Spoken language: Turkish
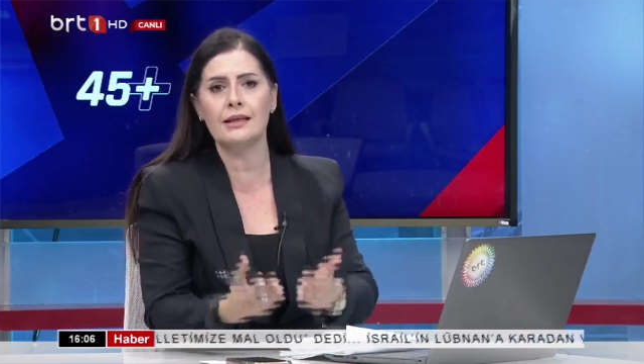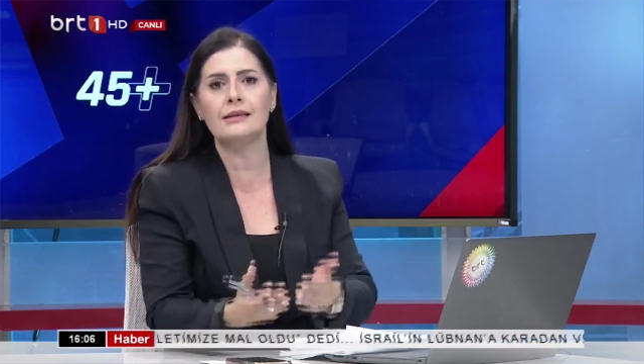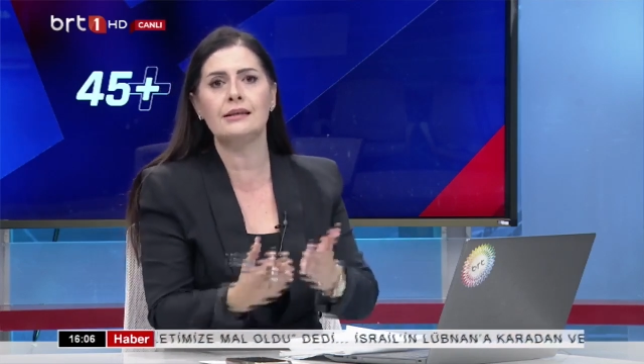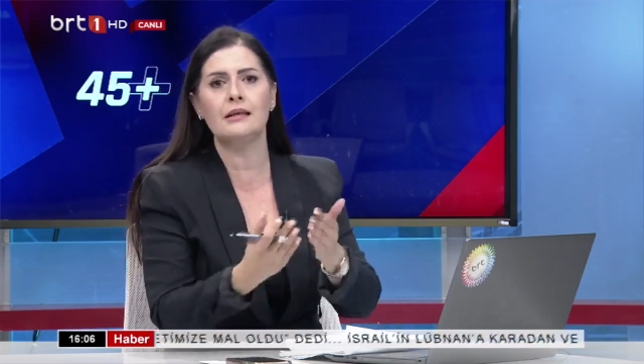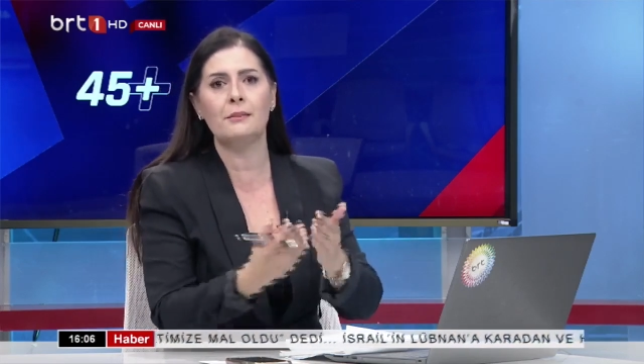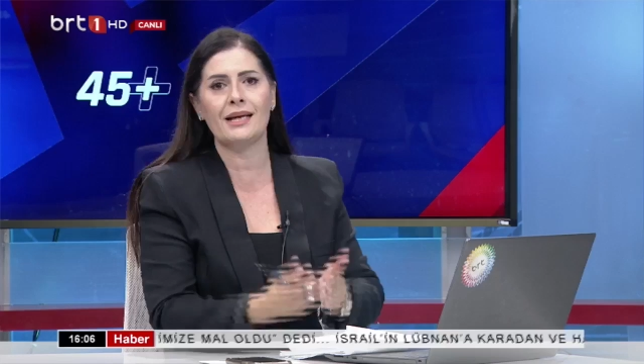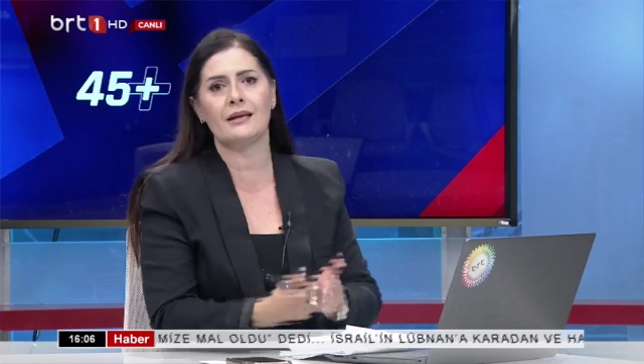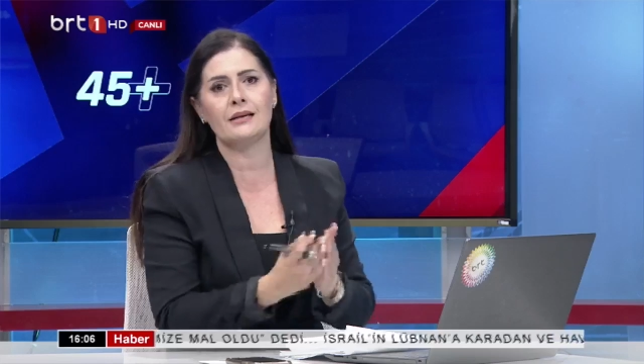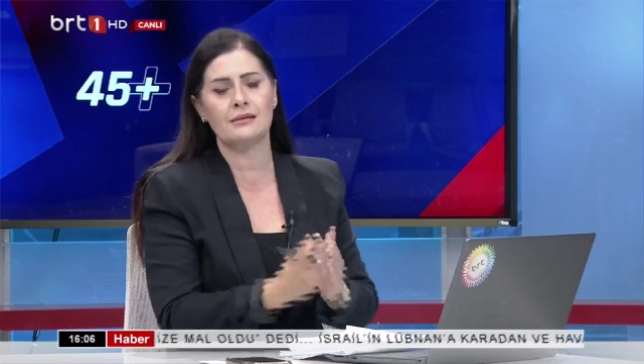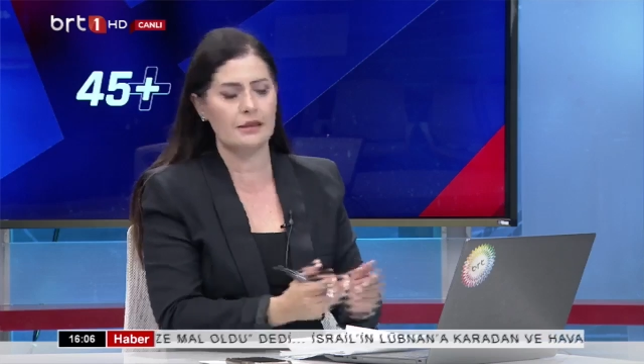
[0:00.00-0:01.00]
ilgili
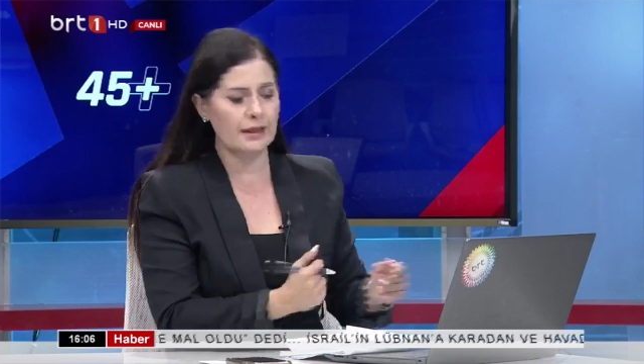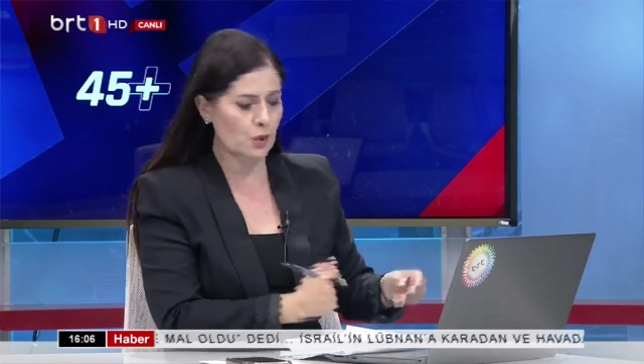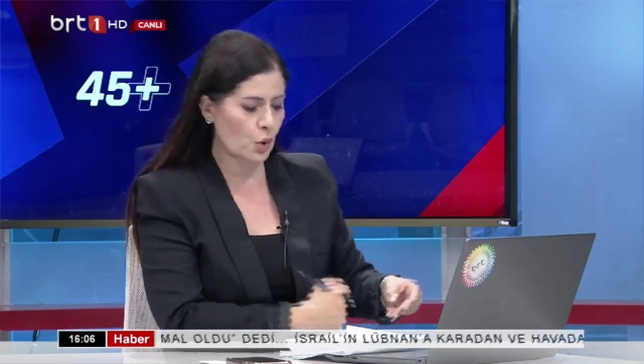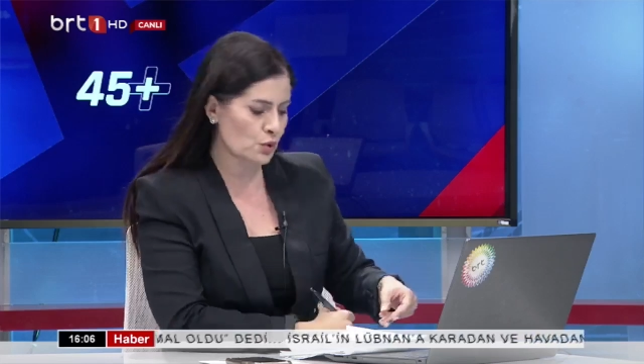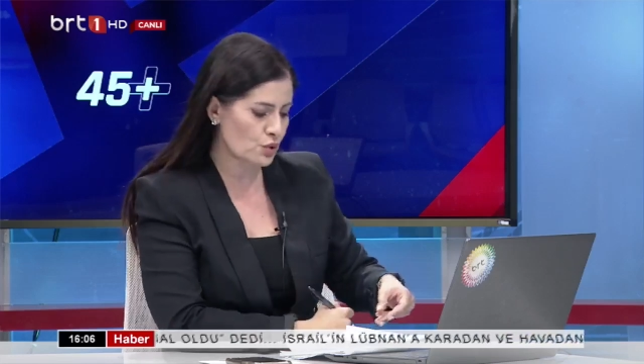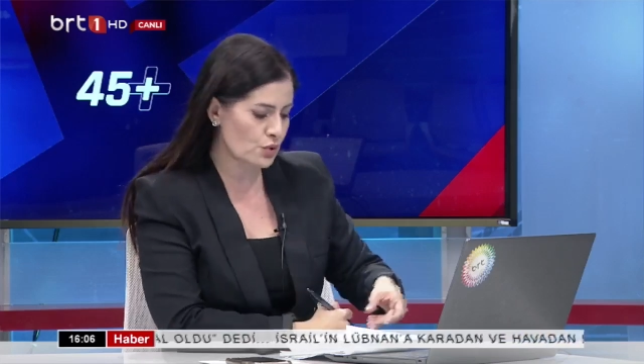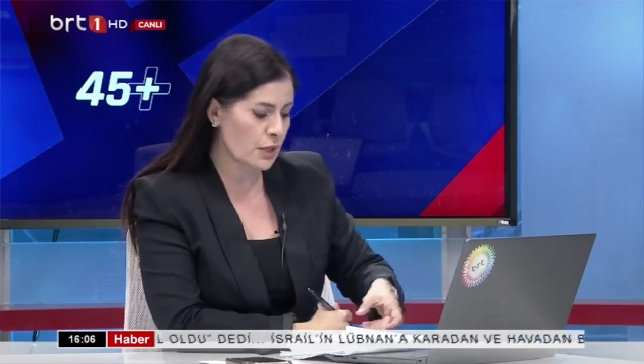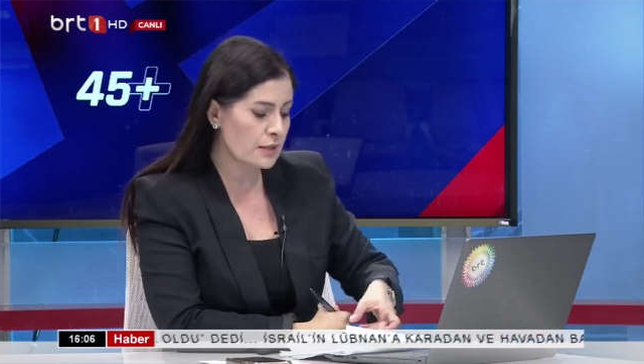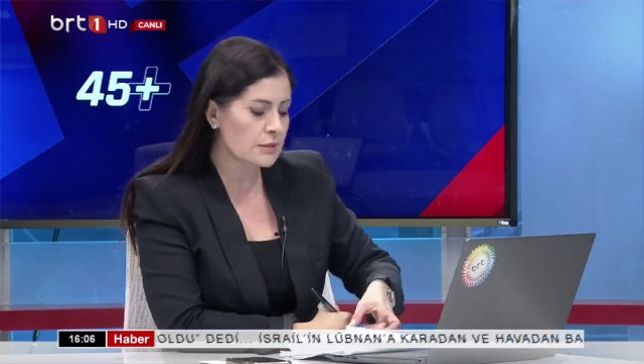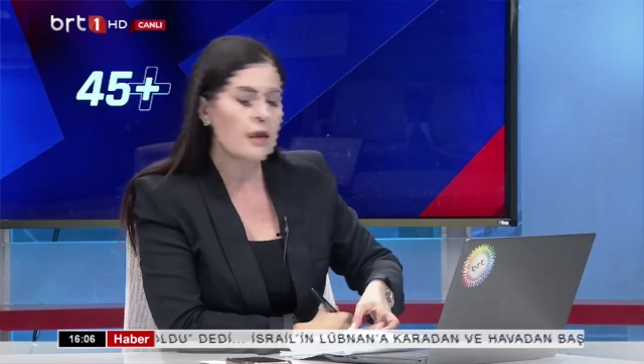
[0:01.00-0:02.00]
beklentilerini konuşacağız.